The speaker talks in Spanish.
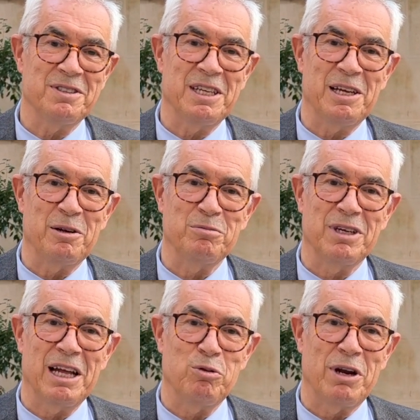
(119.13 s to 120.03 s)

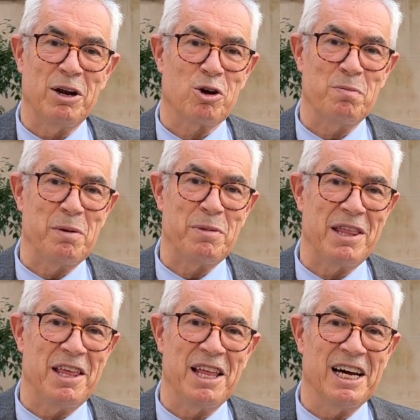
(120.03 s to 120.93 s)
en una enorme
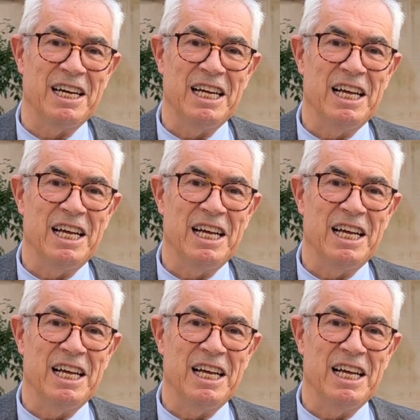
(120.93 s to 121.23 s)
medida